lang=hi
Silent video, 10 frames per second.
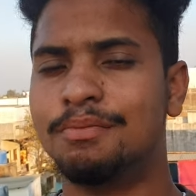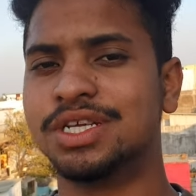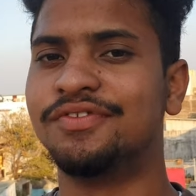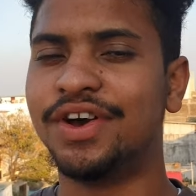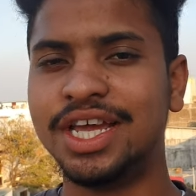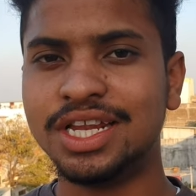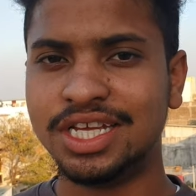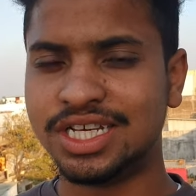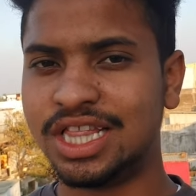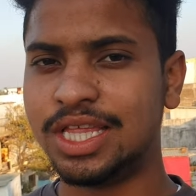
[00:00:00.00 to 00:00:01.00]
बस वही
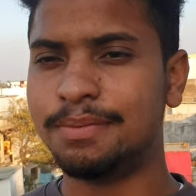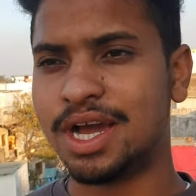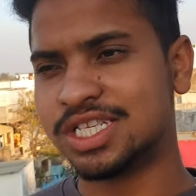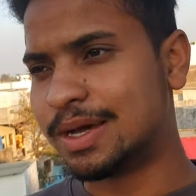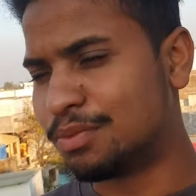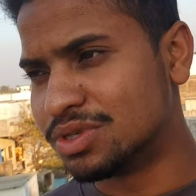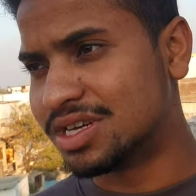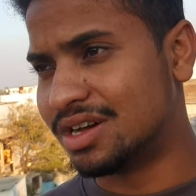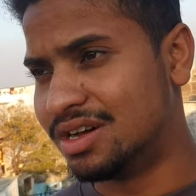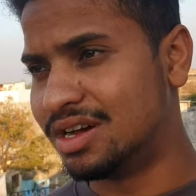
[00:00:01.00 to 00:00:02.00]
नहीं चलती बाकी सब कुछ
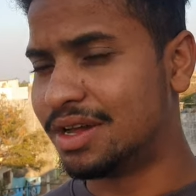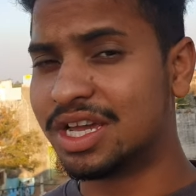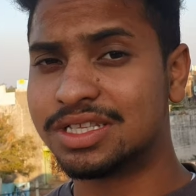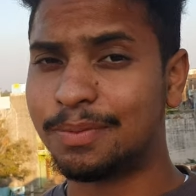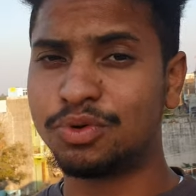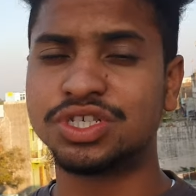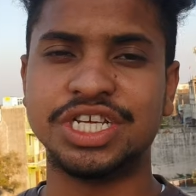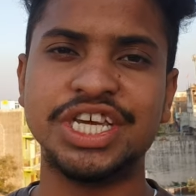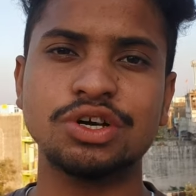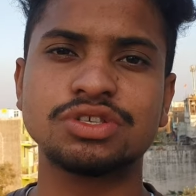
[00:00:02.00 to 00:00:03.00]
सब कुछ
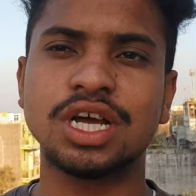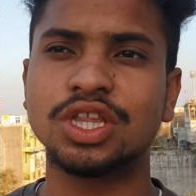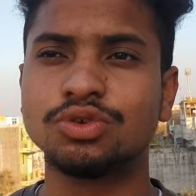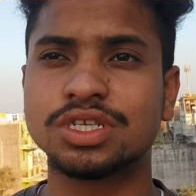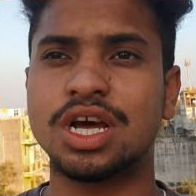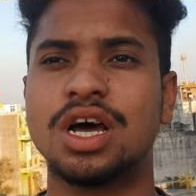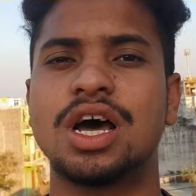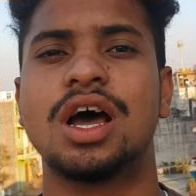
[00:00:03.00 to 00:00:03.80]
ठीक है उसका तो उसका